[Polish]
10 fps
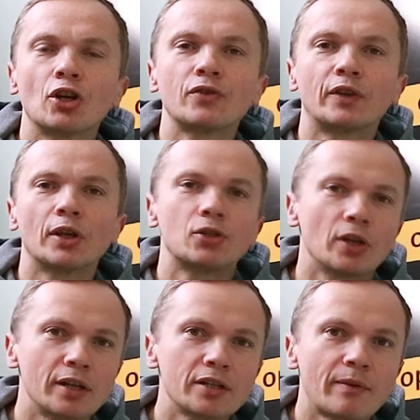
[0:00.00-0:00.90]
Cześć,
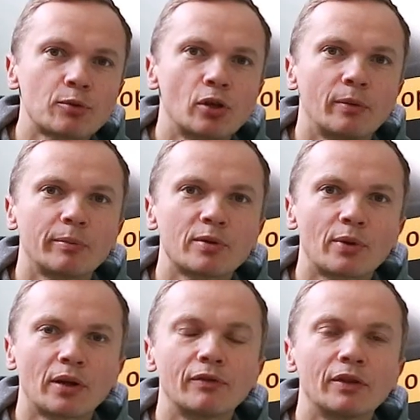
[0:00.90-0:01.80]
witajcie, ja nazywam się Robert
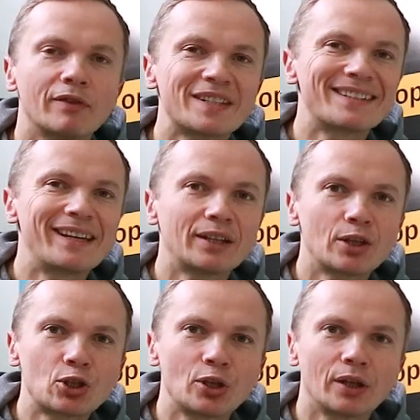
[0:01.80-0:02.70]
Mazurek i witam Was
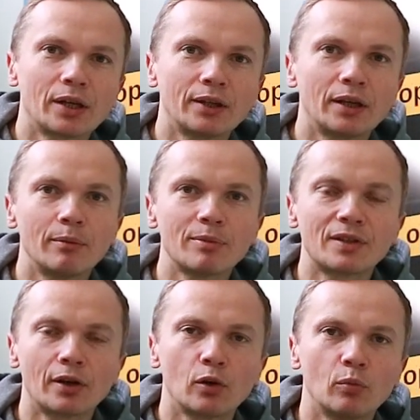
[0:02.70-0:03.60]
serdecznie na kanale
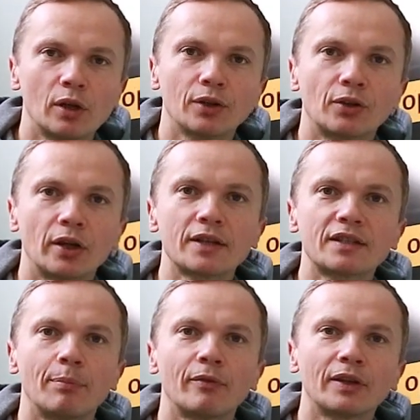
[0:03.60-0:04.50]
Mr. Akumulator. Jak
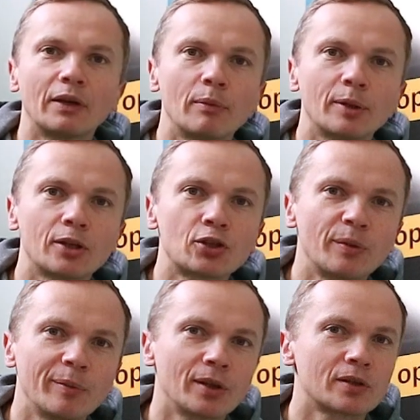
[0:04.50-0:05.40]
zapowiadałem na
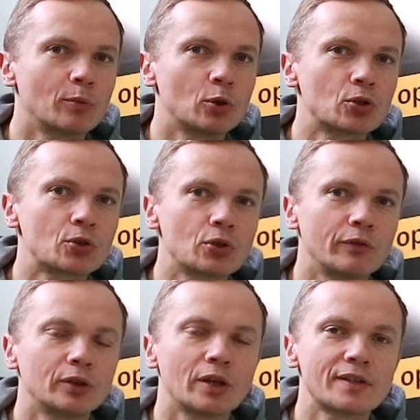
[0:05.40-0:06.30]
naszych mediach
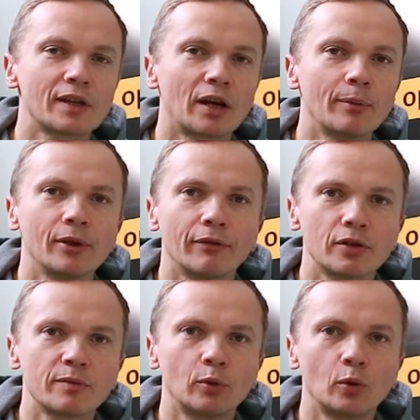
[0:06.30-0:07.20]
społecznościowych, na Instagramie i na
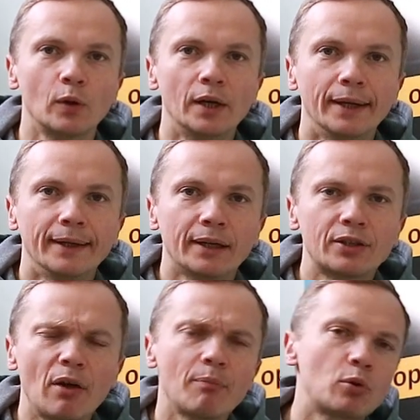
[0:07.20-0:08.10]
Facebooku,
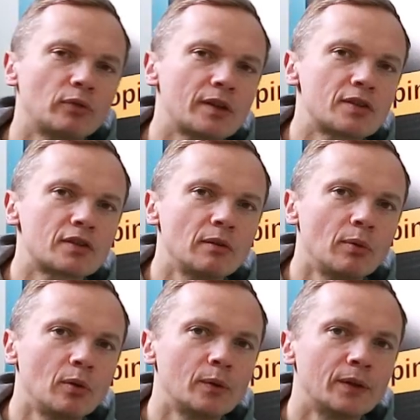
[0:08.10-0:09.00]
chciałem porównać ze
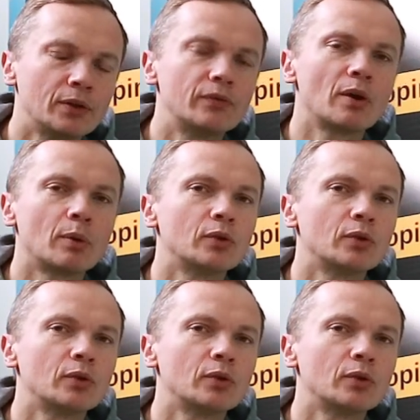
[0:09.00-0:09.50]
sobą dwie